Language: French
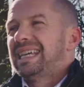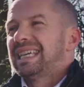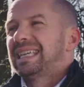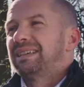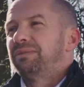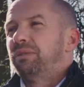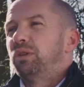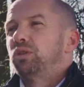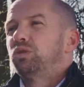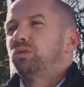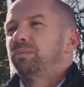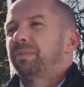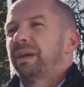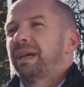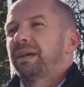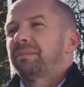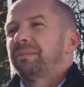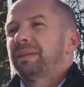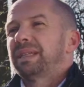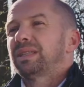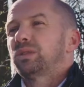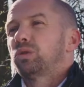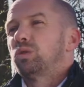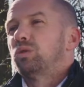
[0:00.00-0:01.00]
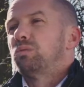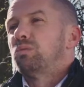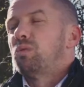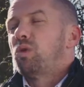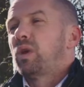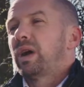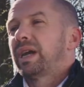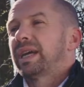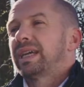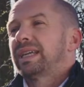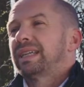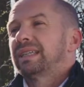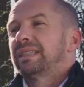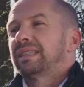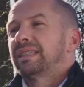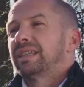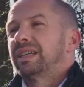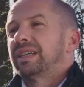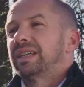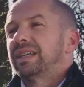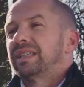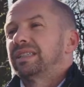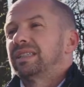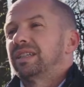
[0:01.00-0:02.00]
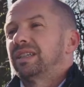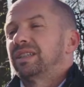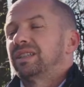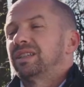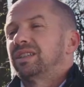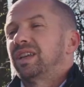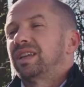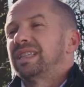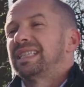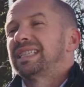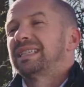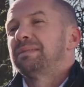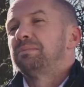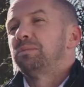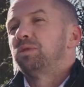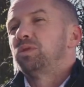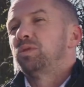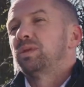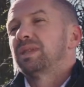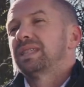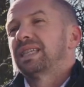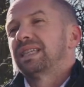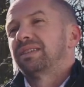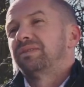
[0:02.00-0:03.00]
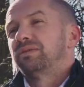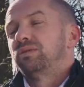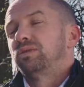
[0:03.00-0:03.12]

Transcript: qui vont nous permettre au moins de, diminuer cette